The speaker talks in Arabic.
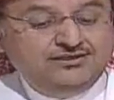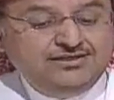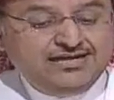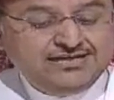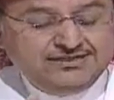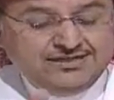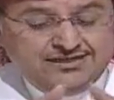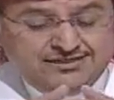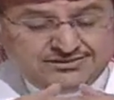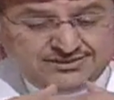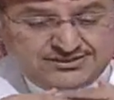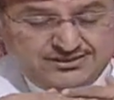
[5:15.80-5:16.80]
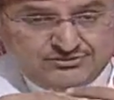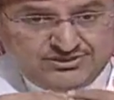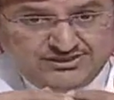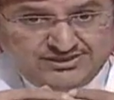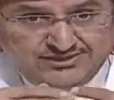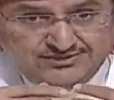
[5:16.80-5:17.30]
لكن انا شخصيا لو
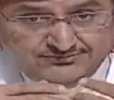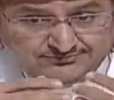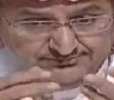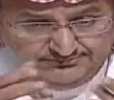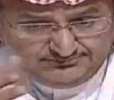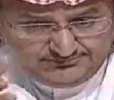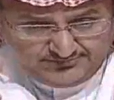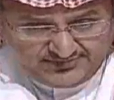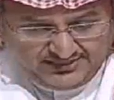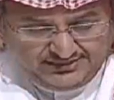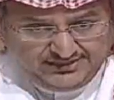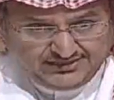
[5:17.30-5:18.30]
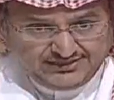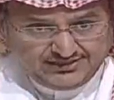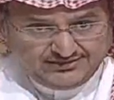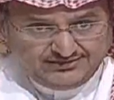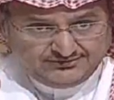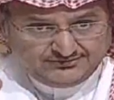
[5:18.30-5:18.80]
سالتني اللي
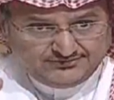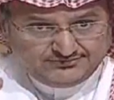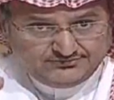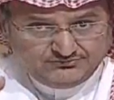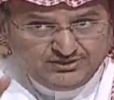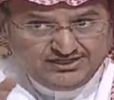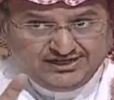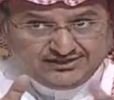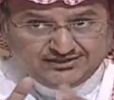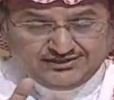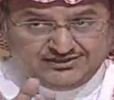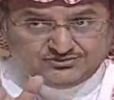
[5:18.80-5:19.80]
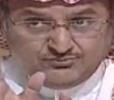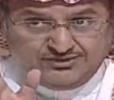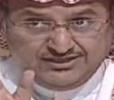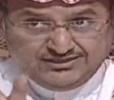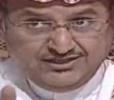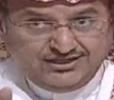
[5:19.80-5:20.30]
اثارني وانا حقيقه لست
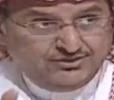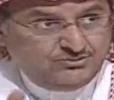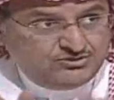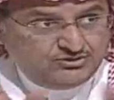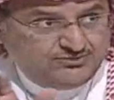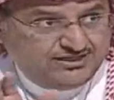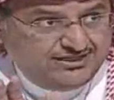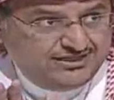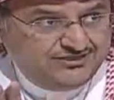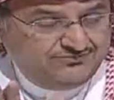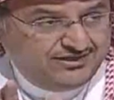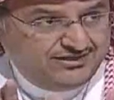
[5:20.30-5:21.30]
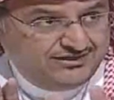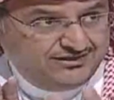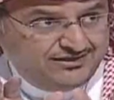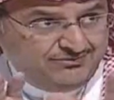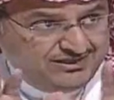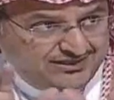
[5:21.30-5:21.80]
مع الاتحاد ولست مع نايف
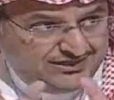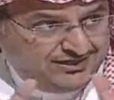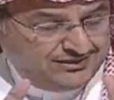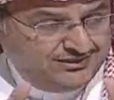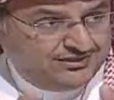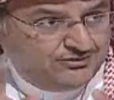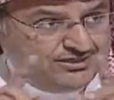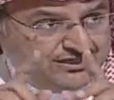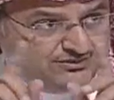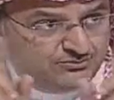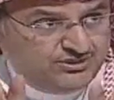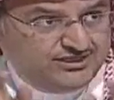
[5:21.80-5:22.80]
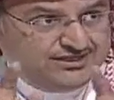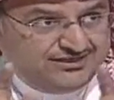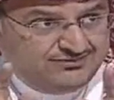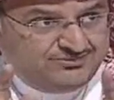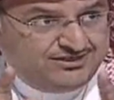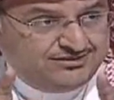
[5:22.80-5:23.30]
انا ابحث عن حقيقه ولكن اثير
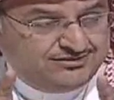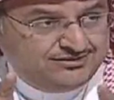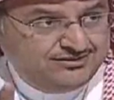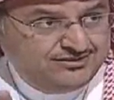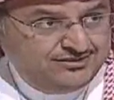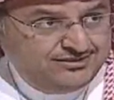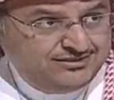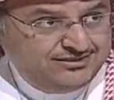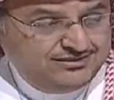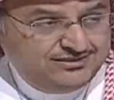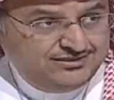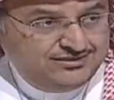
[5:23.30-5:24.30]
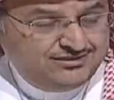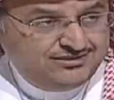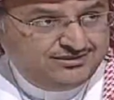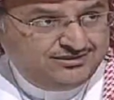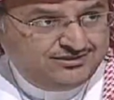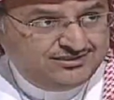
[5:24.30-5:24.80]
علامات
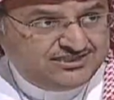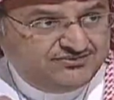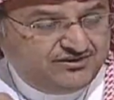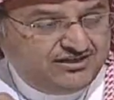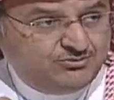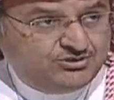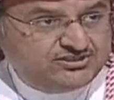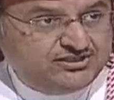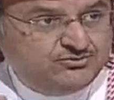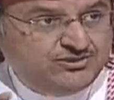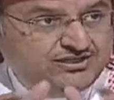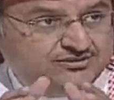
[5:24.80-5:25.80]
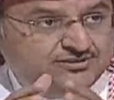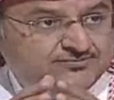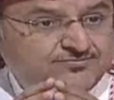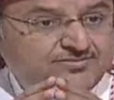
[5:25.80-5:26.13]
آه، استفهام وتساؤلات